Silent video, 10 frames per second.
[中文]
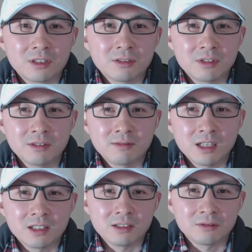是有境
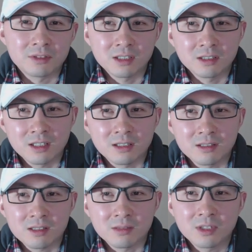外的，有境内的，
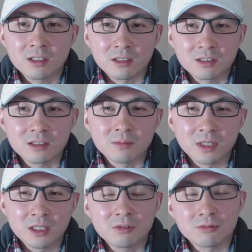怎么可能是
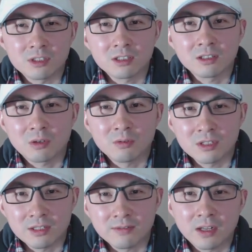没组织的国
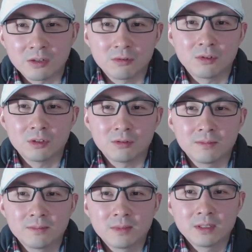际贩毒活动？
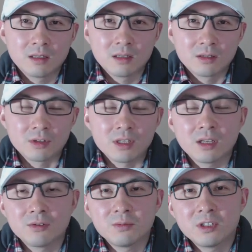所以
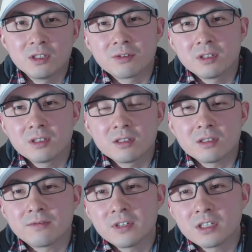谢伦伯格觉得自
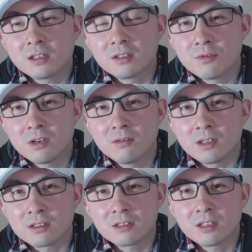己非常的冤
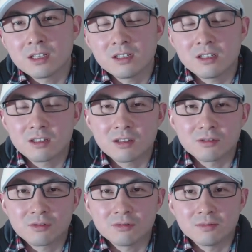枉，正在积极上
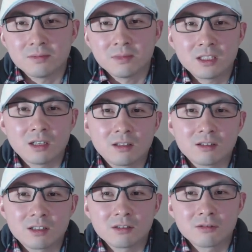诉。没想到
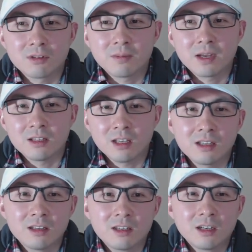上诉了半
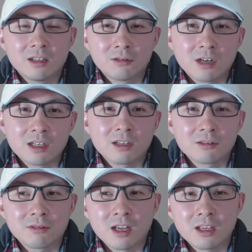天，突然上
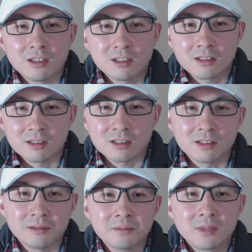诉来一个死
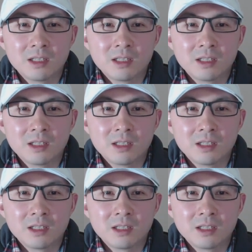刑。